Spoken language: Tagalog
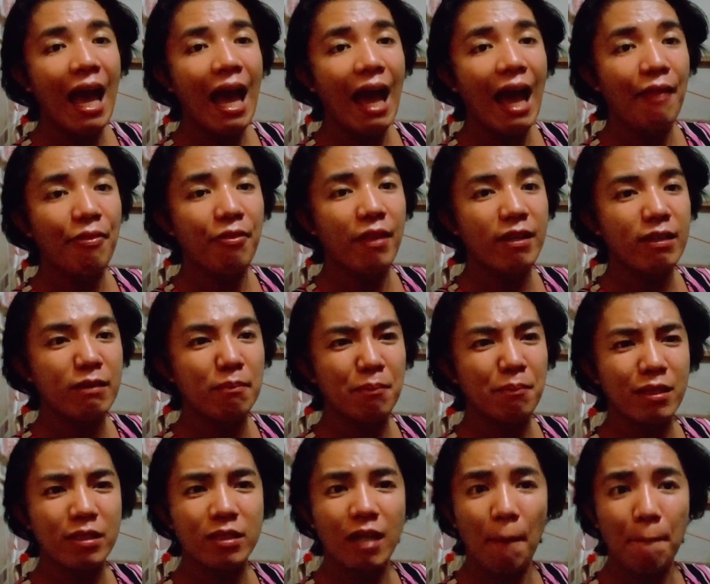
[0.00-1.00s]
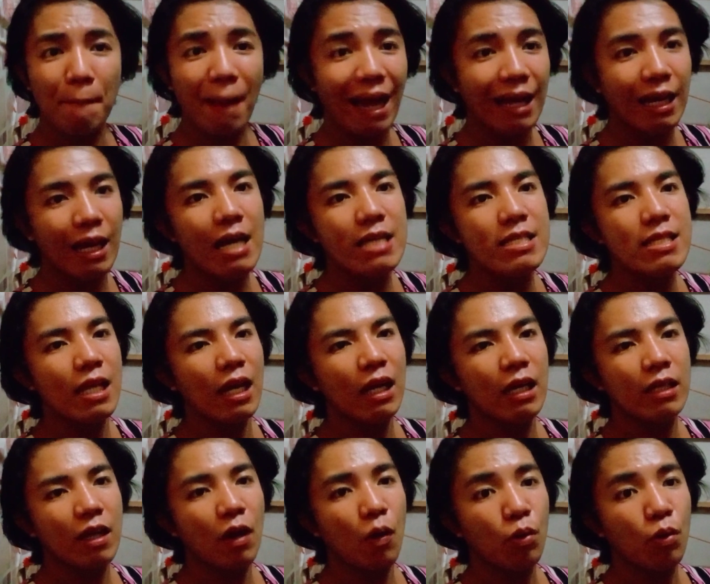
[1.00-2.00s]
And then, napakalakas
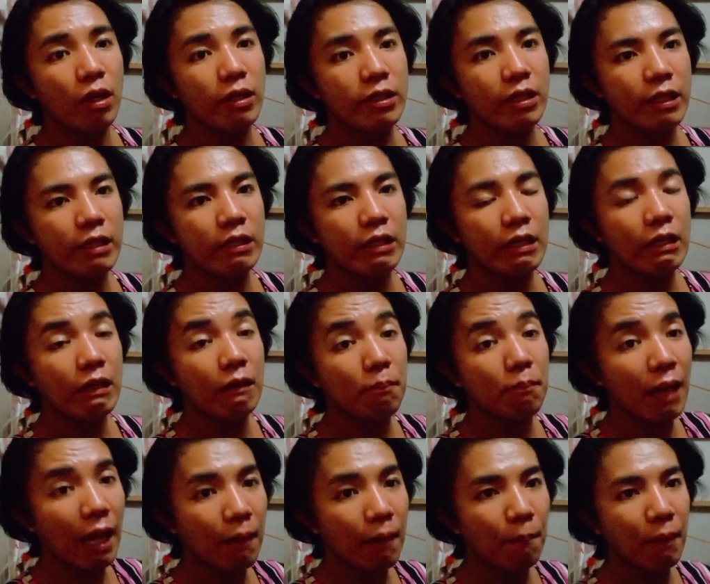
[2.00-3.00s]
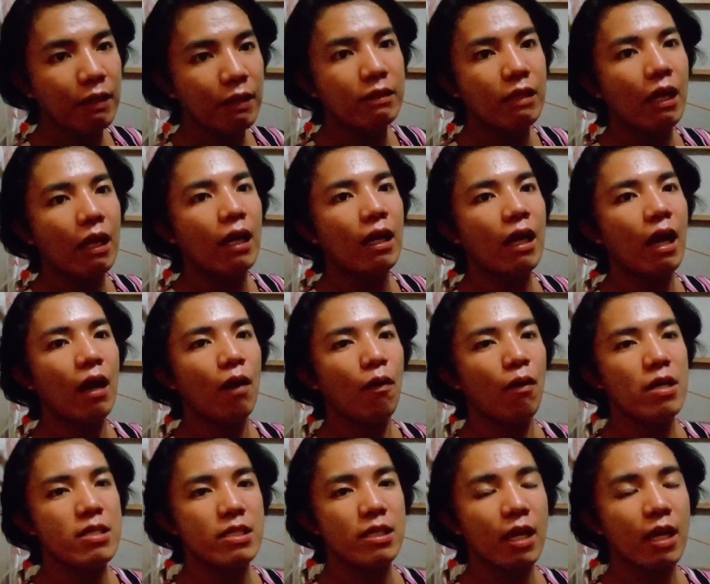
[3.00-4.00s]
talaga ng ulan kanina, nagbiyahe pa rin talaga ako
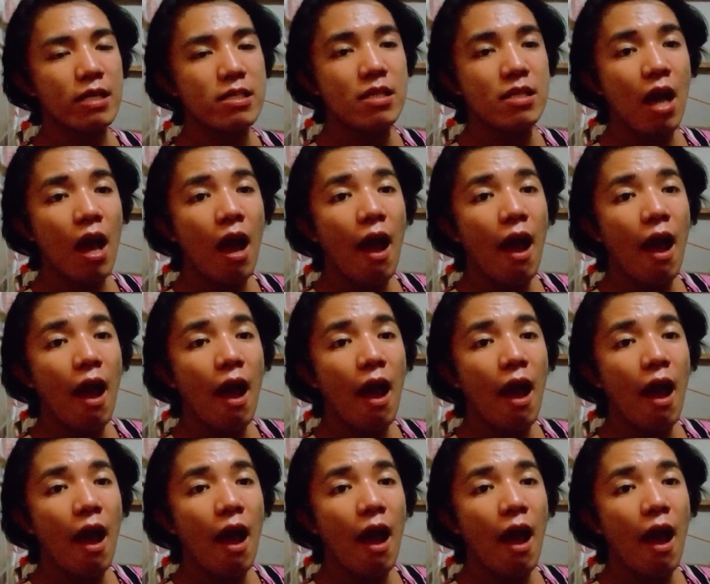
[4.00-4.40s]
kasi guys,